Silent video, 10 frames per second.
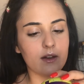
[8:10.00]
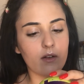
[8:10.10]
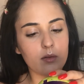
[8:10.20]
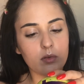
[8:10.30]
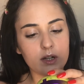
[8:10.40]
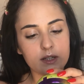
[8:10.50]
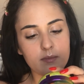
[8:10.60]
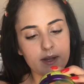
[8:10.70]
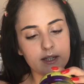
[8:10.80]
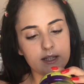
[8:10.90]
de var bu
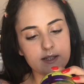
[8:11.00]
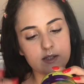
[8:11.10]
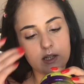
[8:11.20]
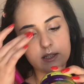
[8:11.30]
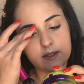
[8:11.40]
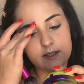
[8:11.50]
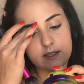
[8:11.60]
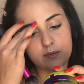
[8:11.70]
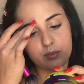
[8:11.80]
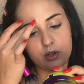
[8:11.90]
arada. Bendeki Sun
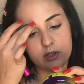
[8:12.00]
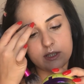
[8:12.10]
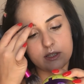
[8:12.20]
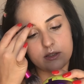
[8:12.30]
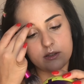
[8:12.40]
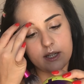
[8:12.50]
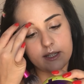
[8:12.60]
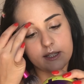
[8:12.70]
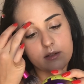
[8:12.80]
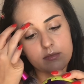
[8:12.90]
Kissed Bronzer
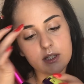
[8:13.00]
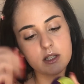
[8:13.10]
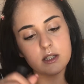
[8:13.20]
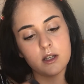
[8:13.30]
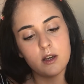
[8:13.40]
rengiymiş.